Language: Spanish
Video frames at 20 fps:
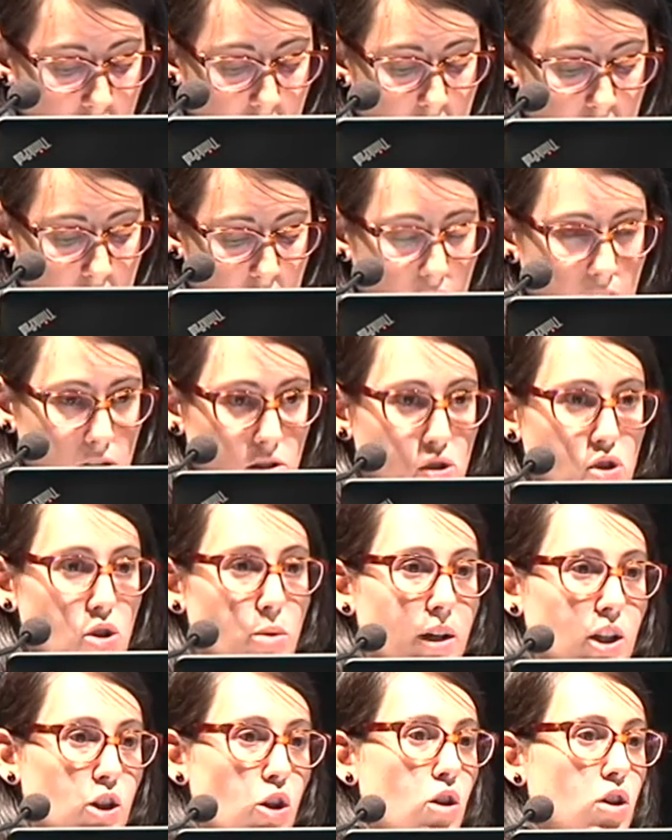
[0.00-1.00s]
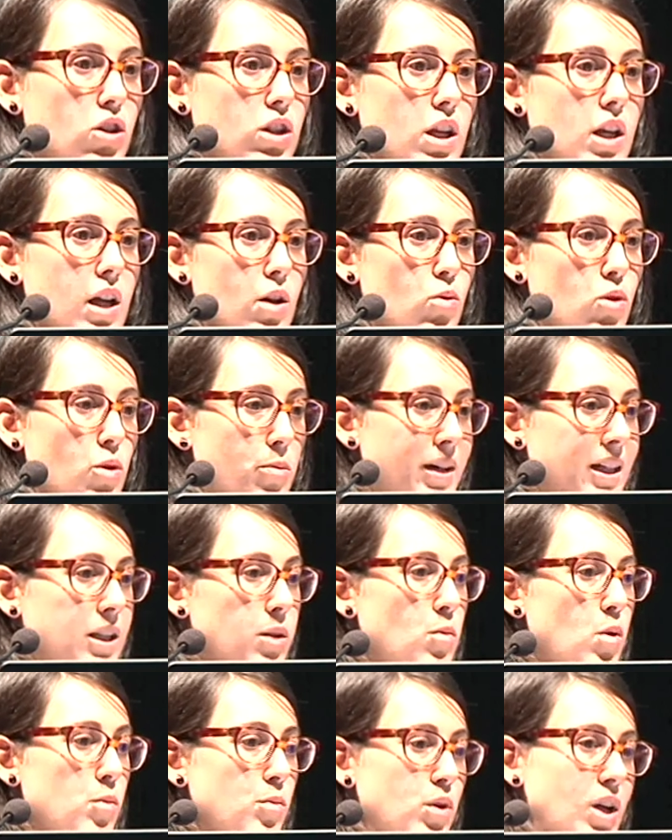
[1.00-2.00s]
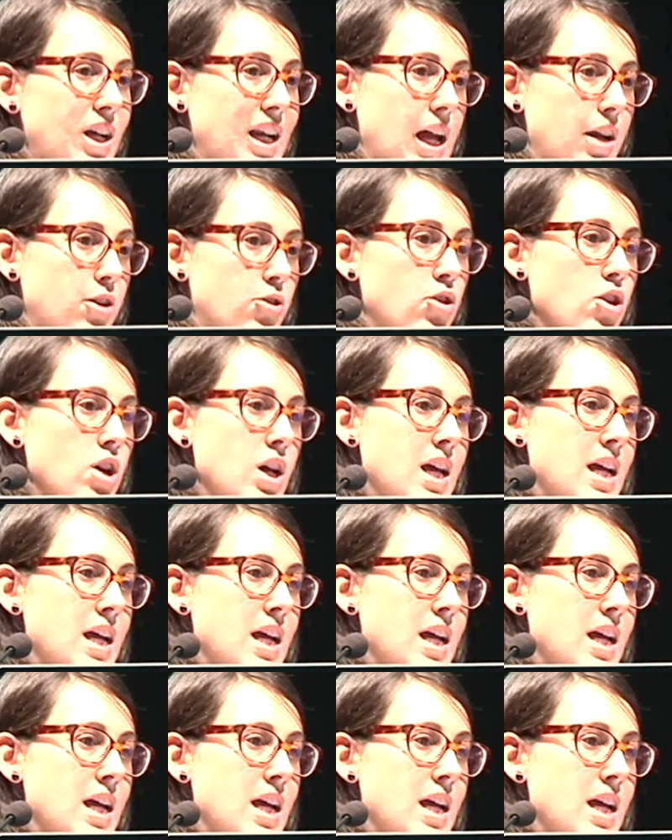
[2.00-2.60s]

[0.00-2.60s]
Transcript: y sobre todo tiene un objetivo muy claro